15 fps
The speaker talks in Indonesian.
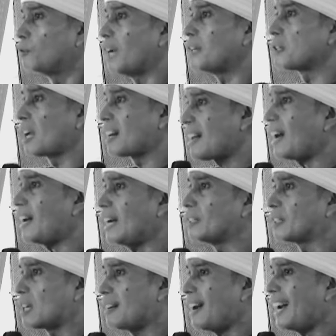dan
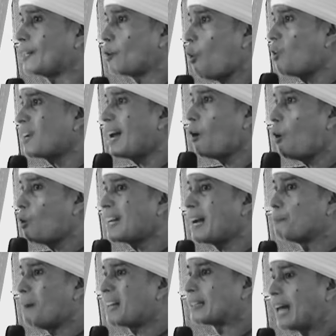gerakan-gerakan orang-orang
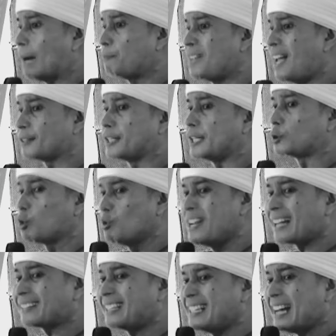madhab yang di
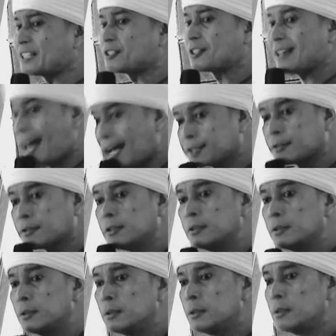dunia tidak jelas.
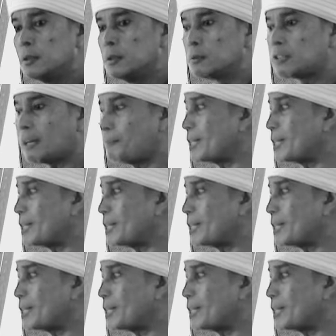Tapi